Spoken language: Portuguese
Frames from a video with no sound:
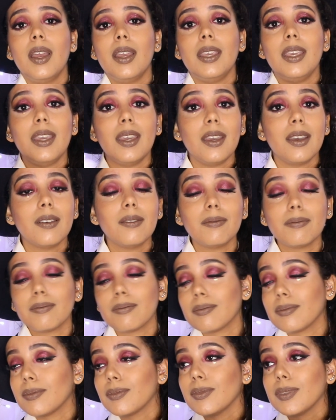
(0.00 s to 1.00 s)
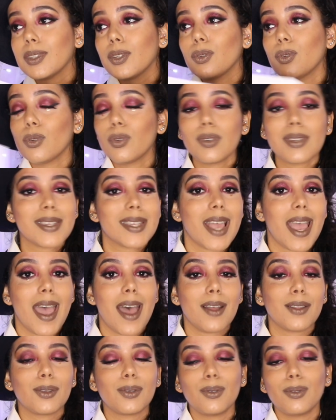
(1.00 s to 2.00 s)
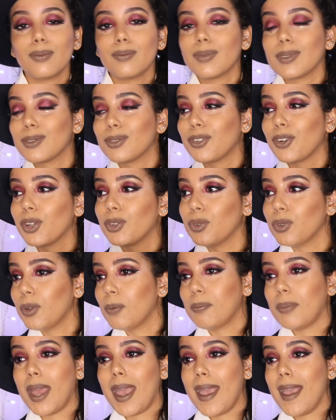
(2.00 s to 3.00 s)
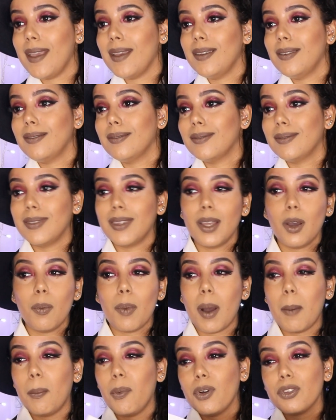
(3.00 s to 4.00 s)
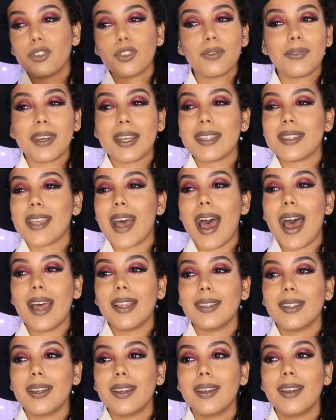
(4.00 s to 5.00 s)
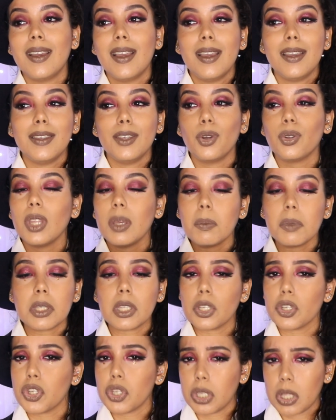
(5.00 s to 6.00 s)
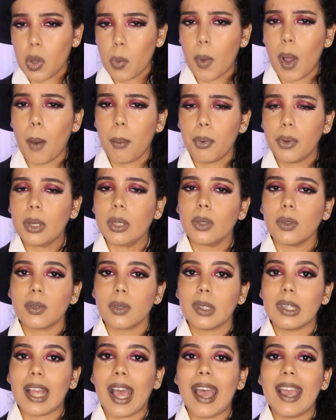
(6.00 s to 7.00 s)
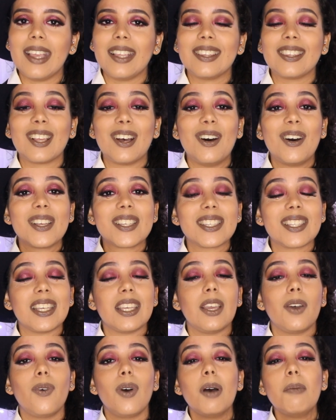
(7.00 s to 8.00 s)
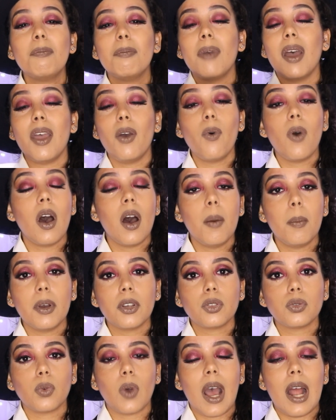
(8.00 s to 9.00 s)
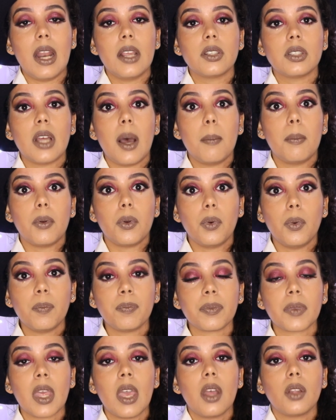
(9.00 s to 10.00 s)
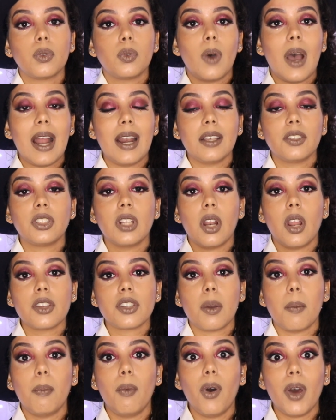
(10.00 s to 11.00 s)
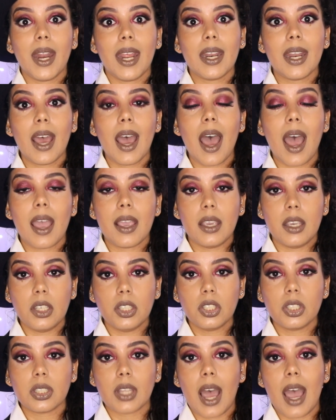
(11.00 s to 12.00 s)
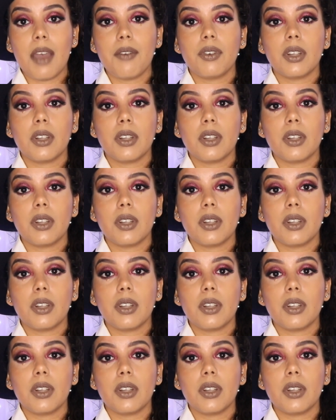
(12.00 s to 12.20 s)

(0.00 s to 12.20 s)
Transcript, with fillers: E deu tudo certo, foi tudo bem, deu uma boa disfarçada e eu nem me senti tão mal por isso, tá? Então, assim, eu amo, eu amo as toalhas da Bru, toalhas da loja Morena Raiz, tá?